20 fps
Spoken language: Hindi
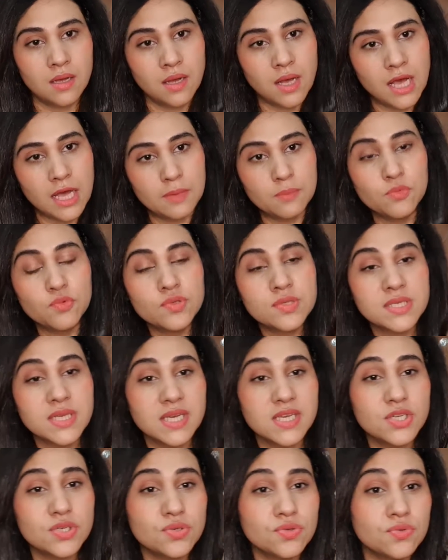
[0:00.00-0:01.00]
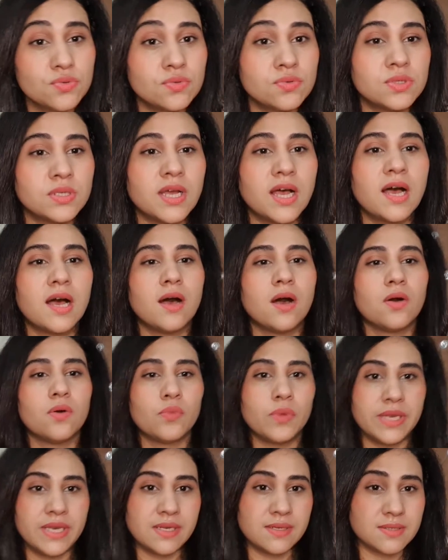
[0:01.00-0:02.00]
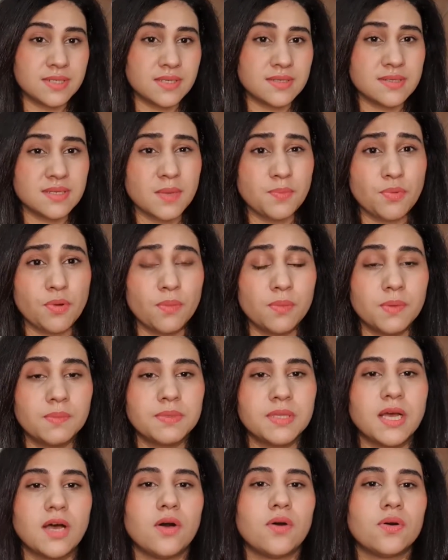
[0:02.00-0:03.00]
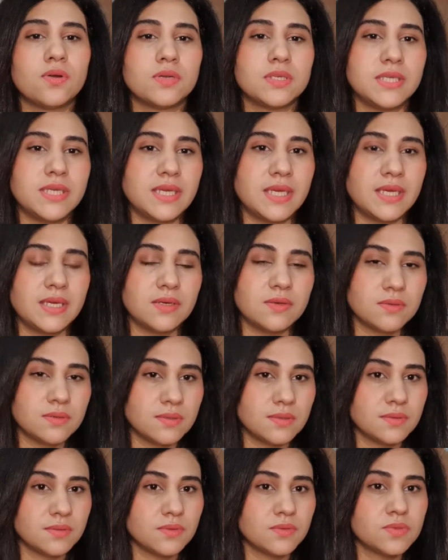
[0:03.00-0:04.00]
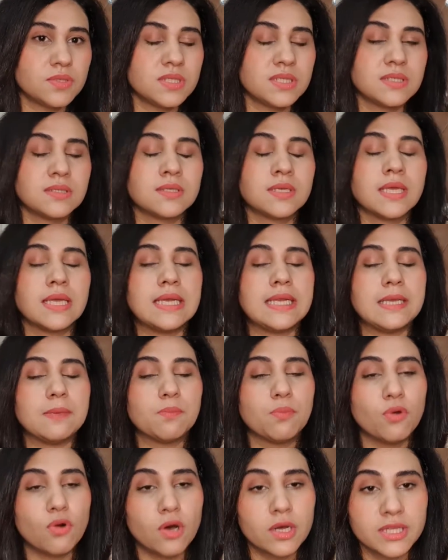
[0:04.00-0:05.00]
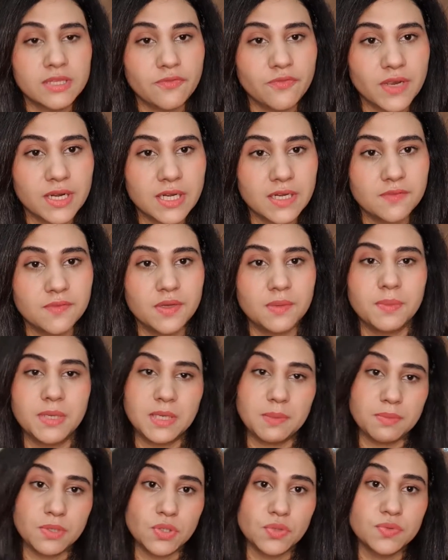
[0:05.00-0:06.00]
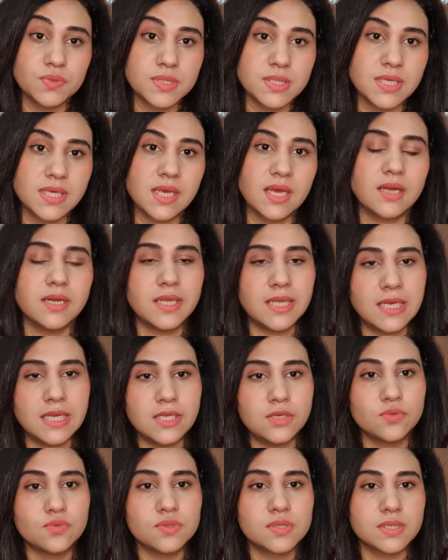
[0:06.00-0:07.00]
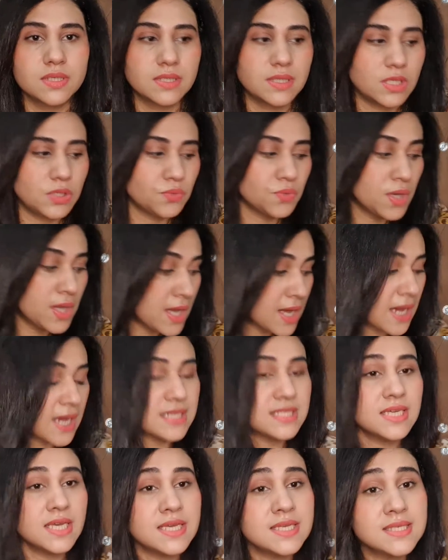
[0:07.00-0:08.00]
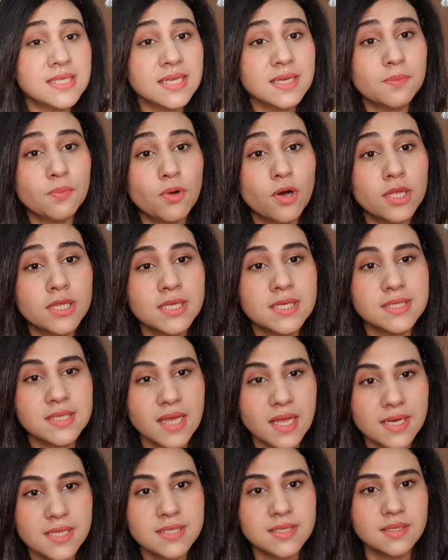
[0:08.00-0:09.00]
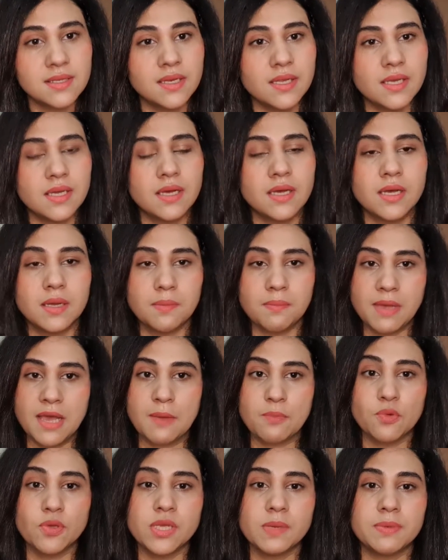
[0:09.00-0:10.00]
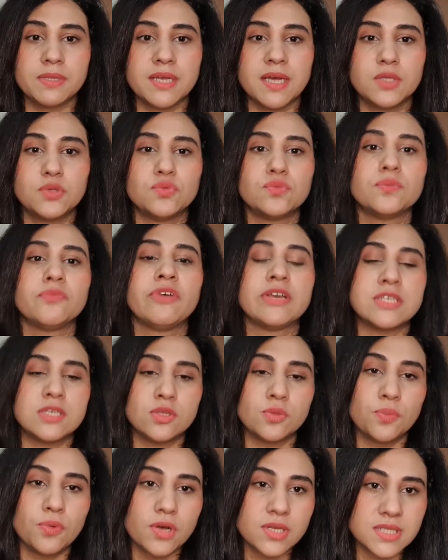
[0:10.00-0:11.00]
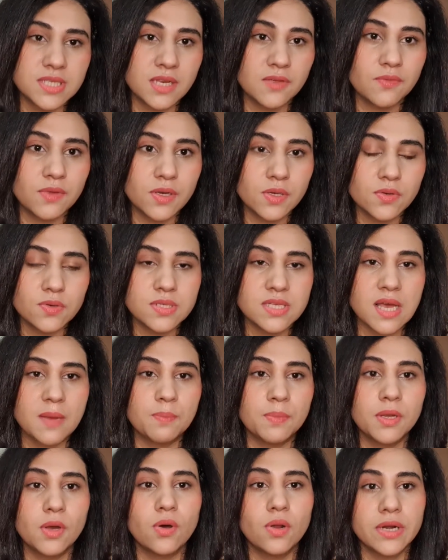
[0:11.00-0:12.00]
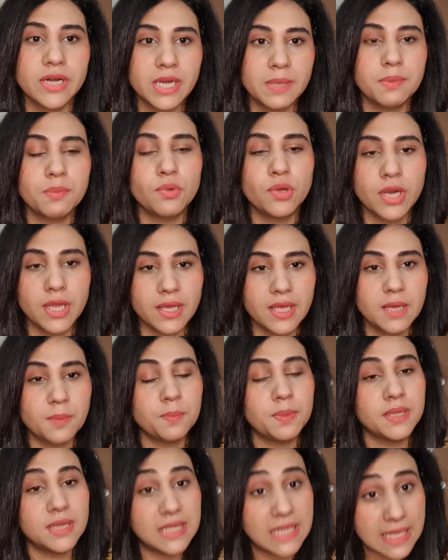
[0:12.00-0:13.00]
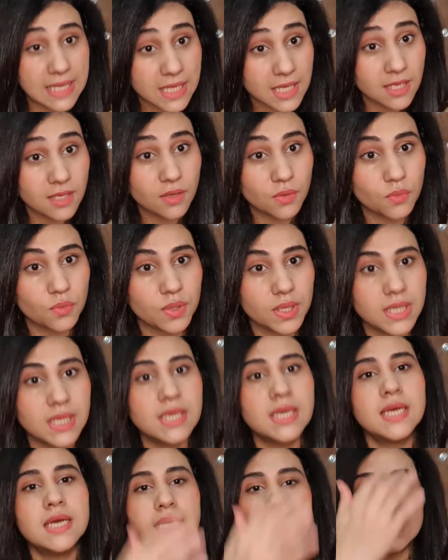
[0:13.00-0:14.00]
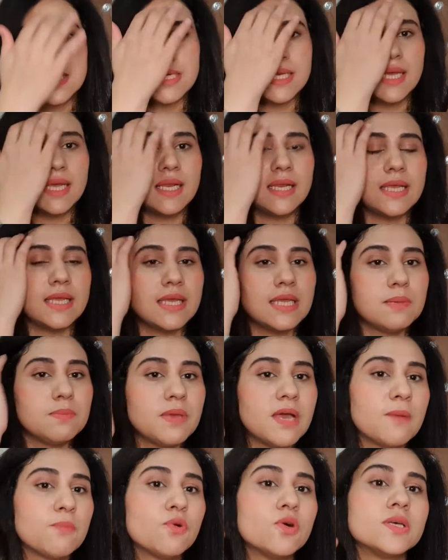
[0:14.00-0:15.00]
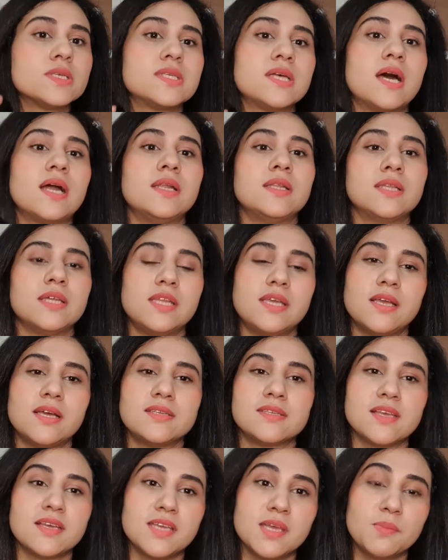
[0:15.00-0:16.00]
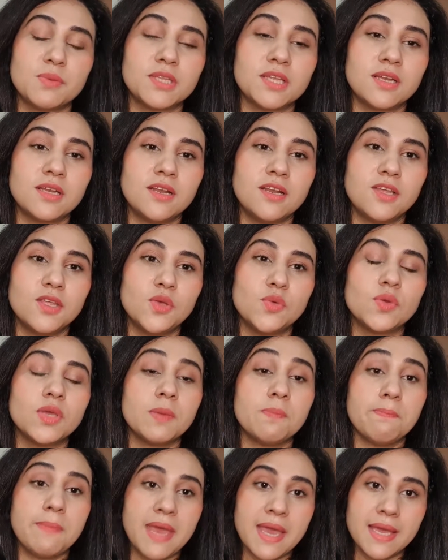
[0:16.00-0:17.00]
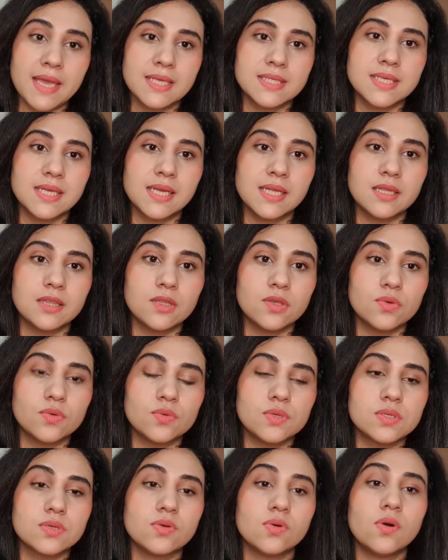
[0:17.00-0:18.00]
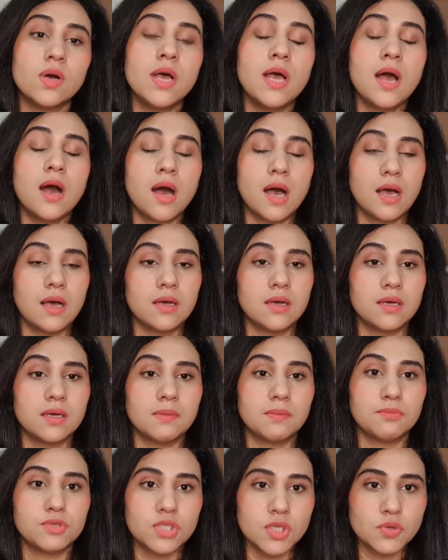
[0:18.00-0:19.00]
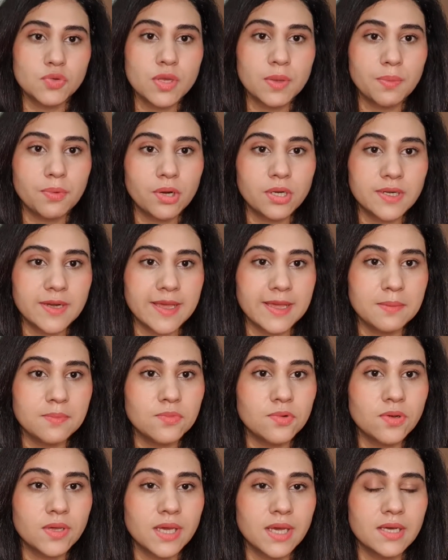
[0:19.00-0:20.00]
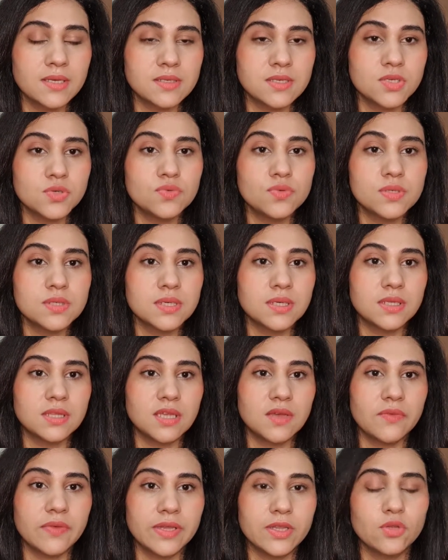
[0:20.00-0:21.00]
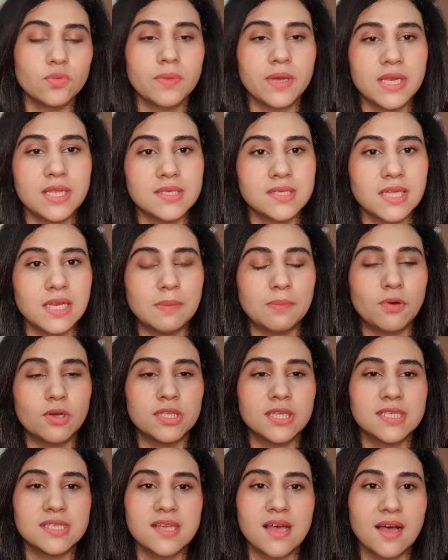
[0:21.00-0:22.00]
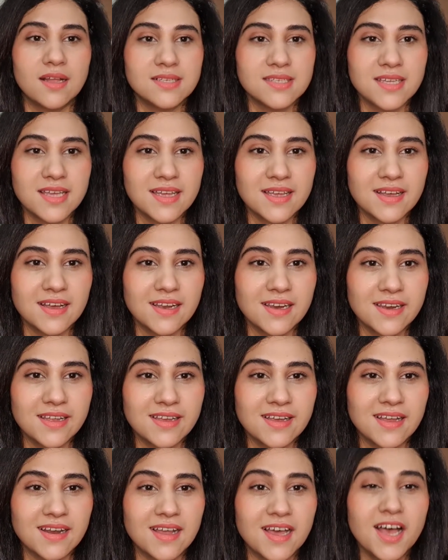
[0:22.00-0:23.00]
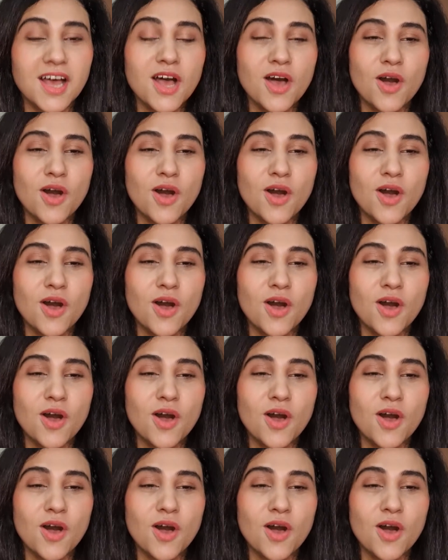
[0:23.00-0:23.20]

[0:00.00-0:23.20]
हारमोन्स का इशू था ओवेरियंसिस का प्रॉब्लम था और ये उस के लिए बहुत इफेक्टिव है मैंने भी यूज़ किया डेली यूज़ करती हूँ अच्छा इसका बहुत आसानी से तरीका मैं आपको ये बता दूं वैसे तो बहुत सारी वीडियोज़ आपने ऑलरेडी भी मोरेंगा पे देखी होंगी ठीक है लेकिन मैं आपको आसान तरीका इसका ये बताने लगी हूँ कि मैं कैसे लेती हूँ इसको आ, मुझे क्योंकि बहुत टाइम हो गया इसे यूज़ करते हुए तो मैंने इसके लिए बहुत आसान सा एक हल निकाला